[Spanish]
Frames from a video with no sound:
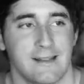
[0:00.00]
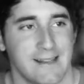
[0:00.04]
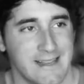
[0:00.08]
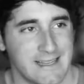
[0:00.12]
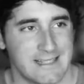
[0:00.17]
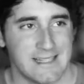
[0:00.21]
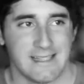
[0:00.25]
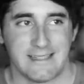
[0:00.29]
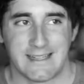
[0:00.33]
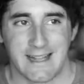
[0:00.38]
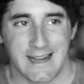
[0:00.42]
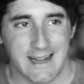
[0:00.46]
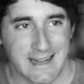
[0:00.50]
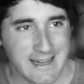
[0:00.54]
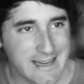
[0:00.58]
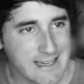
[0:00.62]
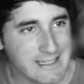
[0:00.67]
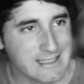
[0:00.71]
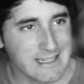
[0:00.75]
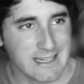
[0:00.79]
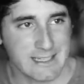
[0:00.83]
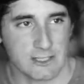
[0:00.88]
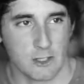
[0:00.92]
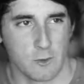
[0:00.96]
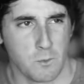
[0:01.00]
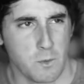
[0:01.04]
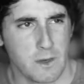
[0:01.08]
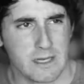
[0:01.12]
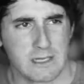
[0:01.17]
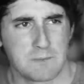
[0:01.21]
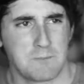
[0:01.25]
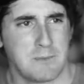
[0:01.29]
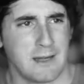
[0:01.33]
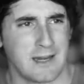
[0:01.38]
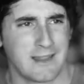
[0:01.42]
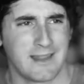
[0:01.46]
Que si te arriesgas lo
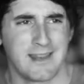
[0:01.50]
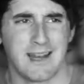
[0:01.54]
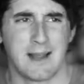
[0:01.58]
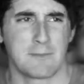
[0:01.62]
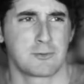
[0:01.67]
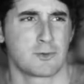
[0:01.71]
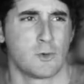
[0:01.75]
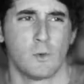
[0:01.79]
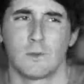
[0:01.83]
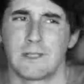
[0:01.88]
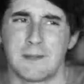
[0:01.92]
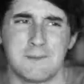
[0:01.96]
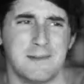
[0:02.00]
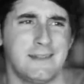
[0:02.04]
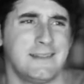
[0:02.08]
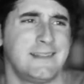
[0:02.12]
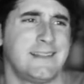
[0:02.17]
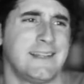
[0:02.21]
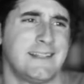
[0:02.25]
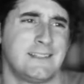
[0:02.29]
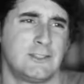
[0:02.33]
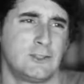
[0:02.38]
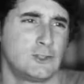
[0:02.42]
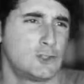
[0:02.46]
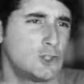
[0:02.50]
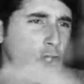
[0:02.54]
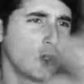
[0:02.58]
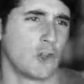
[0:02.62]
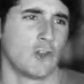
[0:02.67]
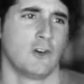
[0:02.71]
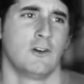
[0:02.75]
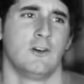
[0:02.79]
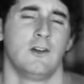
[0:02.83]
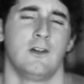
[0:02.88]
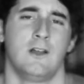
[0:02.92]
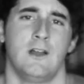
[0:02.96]
puedes perder absolutamente
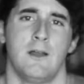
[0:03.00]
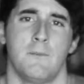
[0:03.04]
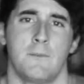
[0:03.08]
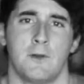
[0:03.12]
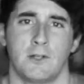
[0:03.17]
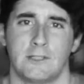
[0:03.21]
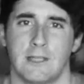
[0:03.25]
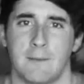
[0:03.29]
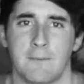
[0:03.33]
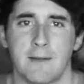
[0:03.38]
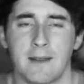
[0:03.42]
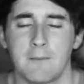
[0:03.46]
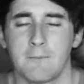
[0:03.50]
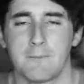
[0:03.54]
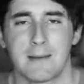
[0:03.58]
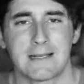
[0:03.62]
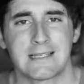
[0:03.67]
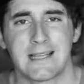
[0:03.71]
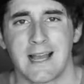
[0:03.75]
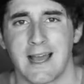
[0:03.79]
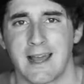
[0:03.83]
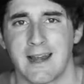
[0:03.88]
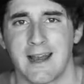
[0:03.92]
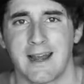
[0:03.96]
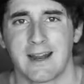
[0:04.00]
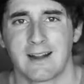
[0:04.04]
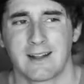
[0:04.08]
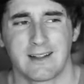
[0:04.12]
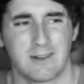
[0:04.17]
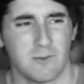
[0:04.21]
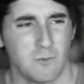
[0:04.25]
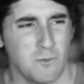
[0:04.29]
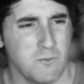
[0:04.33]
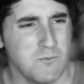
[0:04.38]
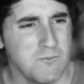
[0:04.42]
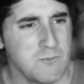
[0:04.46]
todo pero también vas a ganar
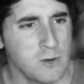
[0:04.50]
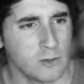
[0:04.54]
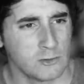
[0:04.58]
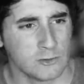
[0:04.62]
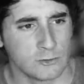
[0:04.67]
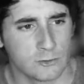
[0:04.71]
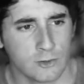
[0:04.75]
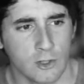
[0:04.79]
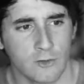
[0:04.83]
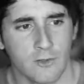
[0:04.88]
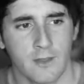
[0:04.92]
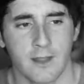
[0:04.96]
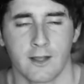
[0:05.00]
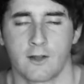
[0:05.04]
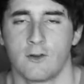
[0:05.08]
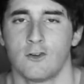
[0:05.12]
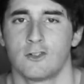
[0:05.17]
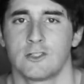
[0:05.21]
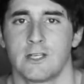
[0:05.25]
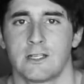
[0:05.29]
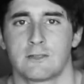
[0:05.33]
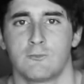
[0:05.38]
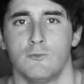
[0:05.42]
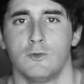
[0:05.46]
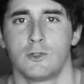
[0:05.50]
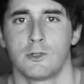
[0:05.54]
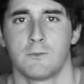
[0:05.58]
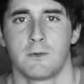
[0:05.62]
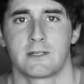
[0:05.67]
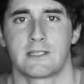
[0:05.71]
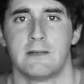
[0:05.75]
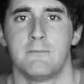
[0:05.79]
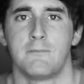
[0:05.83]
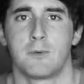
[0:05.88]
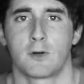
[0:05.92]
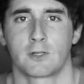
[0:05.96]
un montón de cosas mucho
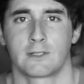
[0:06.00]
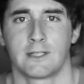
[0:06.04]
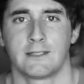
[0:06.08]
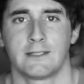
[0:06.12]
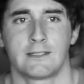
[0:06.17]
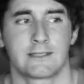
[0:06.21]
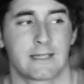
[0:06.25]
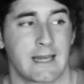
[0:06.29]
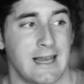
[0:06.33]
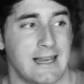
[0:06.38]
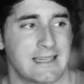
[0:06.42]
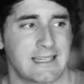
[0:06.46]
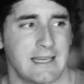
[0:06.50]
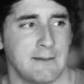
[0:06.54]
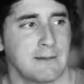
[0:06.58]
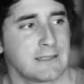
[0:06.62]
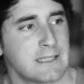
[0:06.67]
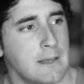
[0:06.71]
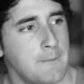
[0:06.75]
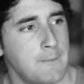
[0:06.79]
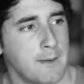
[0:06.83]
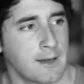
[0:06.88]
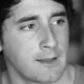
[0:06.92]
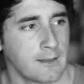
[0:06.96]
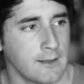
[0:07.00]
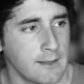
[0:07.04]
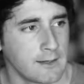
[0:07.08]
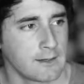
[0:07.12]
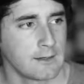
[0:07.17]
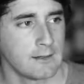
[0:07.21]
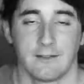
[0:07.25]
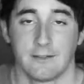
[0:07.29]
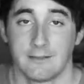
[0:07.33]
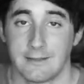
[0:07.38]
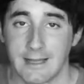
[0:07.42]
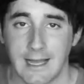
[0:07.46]
más importantes que las que vas a
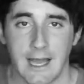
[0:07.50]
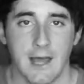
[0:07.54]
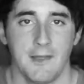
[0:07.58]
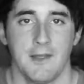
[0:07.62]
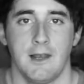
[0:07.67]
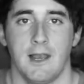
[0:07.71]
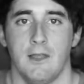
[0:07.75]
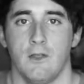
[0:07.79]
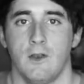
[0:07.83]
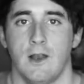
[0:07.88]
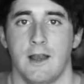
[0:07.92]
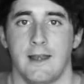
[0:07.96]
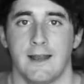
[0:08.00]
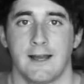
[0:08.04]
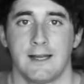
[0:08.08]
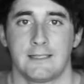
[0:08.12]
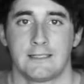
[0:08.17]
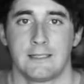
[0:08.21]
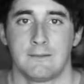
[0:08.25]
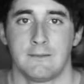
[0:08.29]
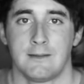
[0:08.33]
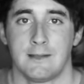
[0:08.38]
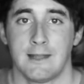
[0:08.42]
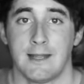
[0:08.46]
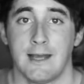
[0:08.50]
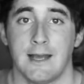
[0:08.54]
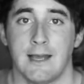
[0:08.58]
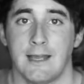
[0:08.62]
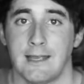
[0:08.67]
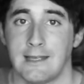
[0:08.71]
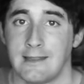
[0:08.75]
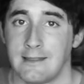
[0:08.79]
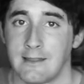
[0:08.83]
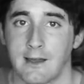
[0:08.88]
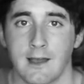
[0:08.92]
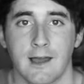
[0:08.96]
perder. Deja de lado la
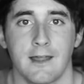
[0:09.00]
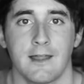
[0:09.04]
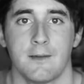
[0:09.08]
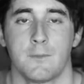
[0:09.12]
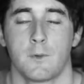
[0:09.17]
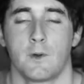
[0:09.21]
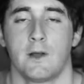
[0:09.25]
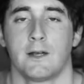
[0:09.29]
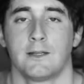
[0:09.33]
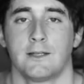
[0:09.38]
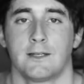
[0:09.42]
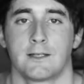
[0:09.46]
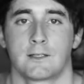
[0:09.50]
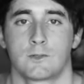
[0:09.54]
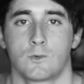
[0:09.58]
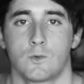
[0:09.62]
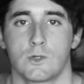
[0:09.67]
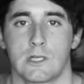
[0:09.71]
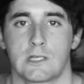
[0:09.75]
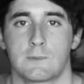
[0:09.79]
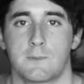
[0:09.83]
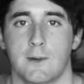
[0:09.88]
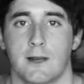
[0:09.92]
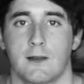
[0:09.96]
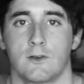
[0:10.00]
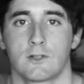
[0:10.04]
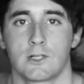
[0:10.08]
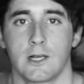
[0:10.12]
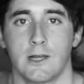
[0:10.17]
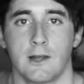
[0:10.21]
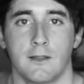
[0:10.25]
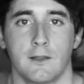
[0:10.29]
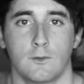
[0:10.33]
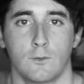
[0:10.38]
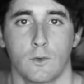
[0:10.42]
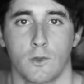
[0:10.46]
negatividad y deja de ponerte excusas para no
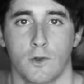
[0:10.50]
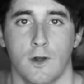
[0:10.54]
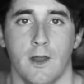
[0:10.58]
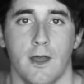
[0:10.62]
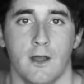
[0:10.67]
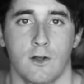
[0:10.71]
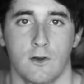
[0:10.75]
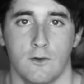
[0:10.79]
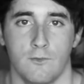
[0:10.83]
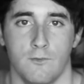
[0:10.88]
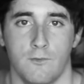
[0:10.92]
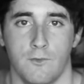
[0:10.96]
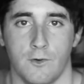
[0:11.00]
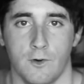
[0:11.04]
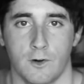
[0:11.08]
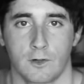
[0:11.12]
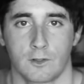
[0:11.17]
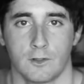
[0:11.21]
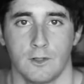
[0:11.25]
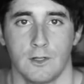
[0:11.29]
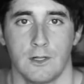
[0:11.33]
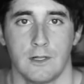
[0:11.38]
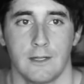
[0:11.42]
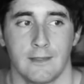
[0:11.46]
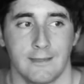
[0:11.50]
salir de tu zona de confort.